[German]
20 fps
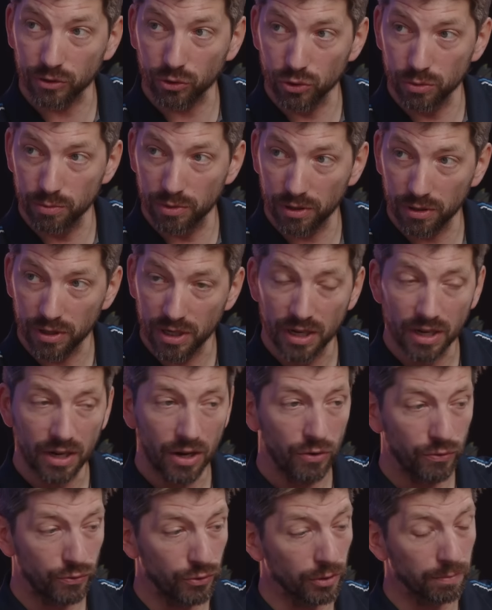drüber,
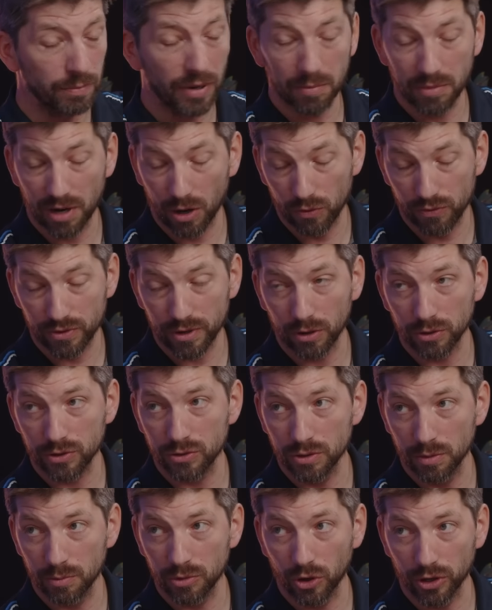führt beim Laufen auch
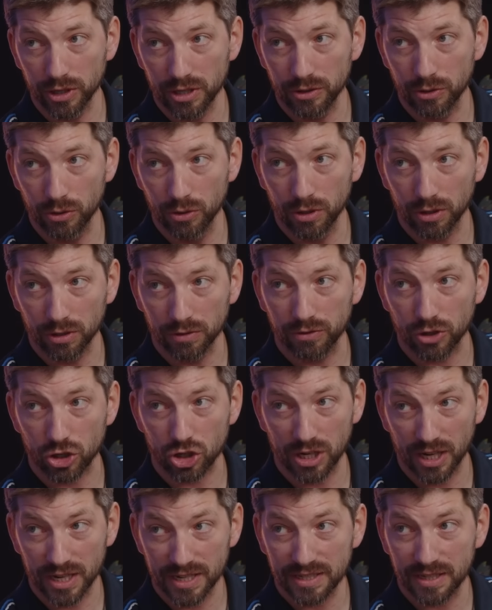zu einem deutlich höheren
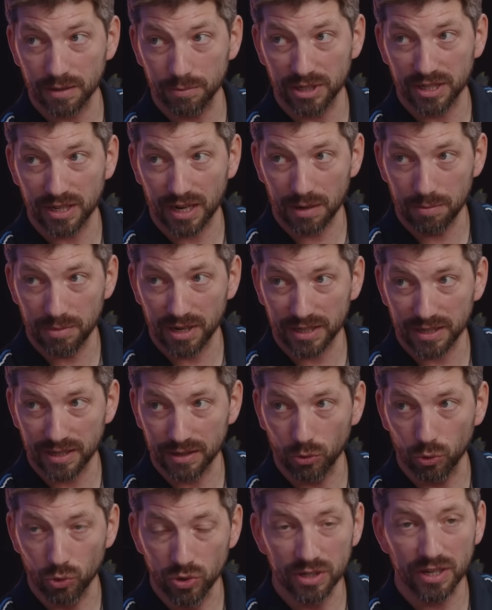Verschleiß der
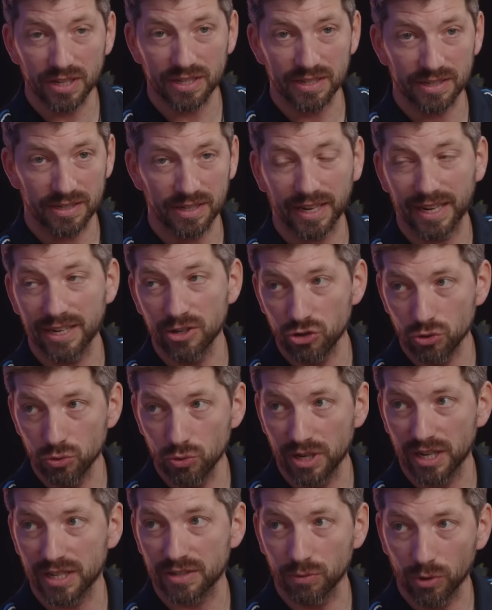Pedalplatte und es ist ein
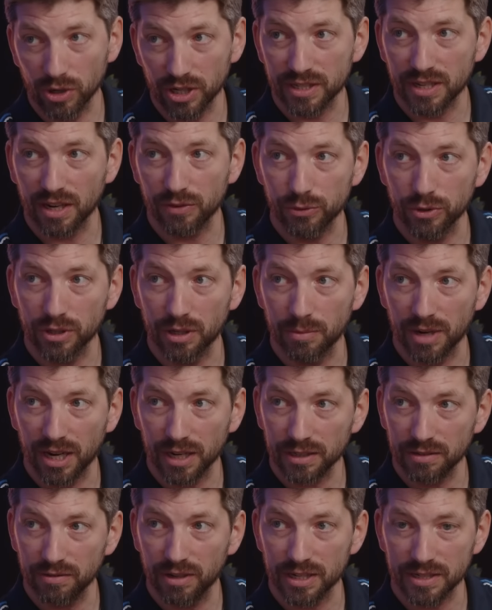Rennschuh, der ist wirklich dafür
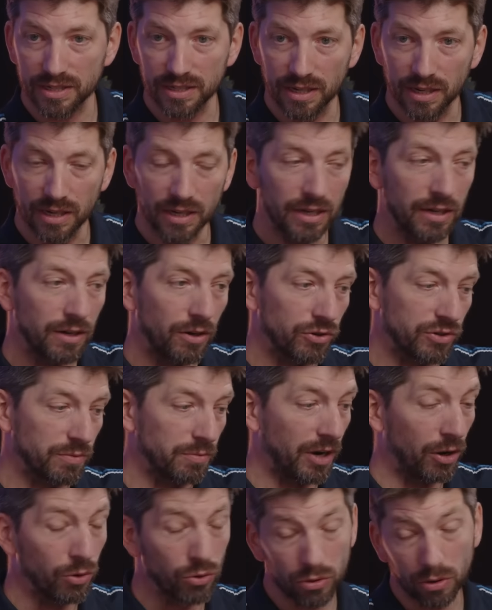gemacht, quasi aus
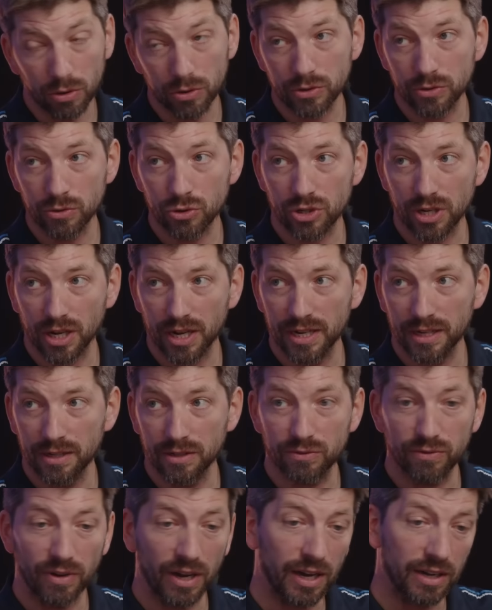dem Auto auszusteigen,
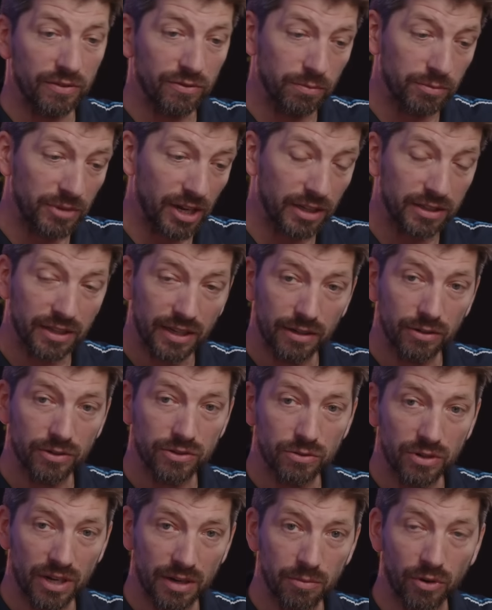das Fahrrad vom Dachträger
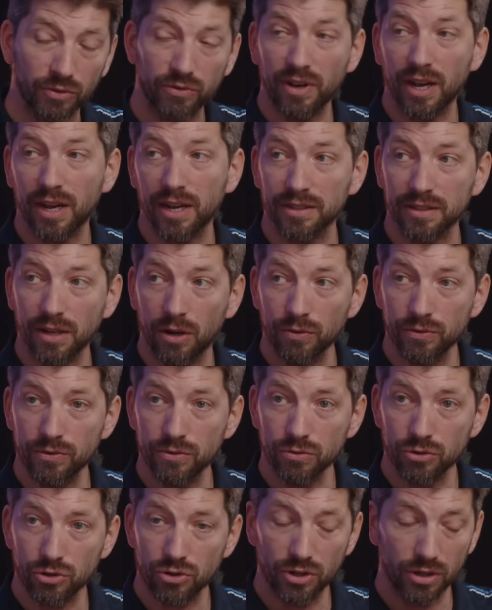zu nehmen, aufs Fahrrad
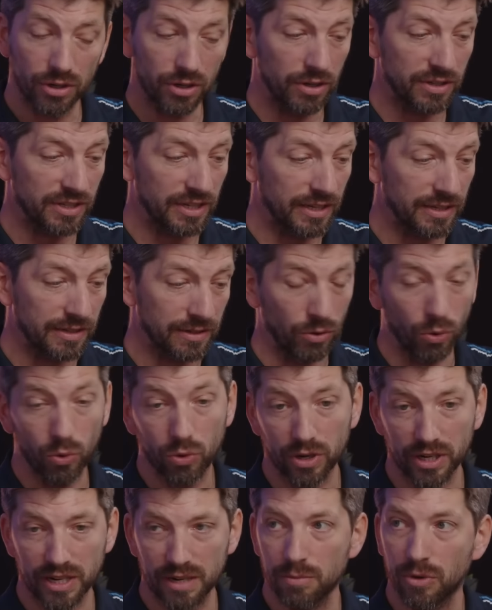draufzusetzen
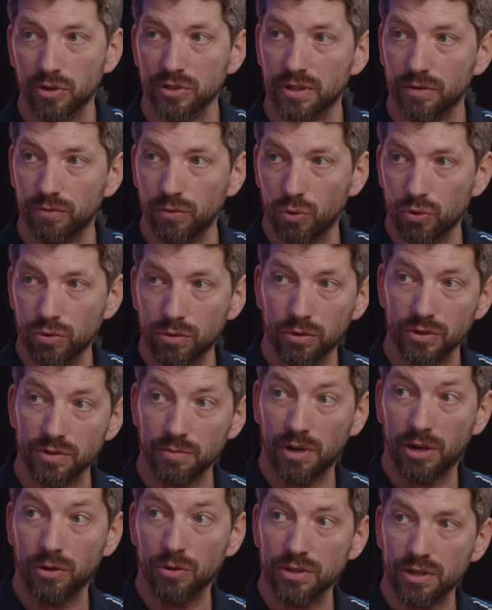oder eben aus der Wohnung, aus
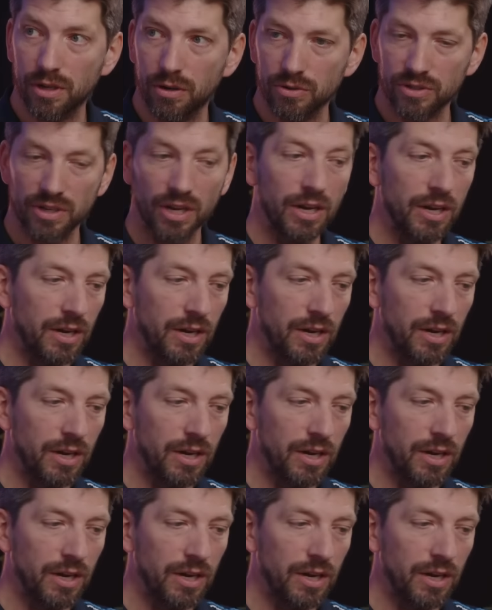dem Haus raus,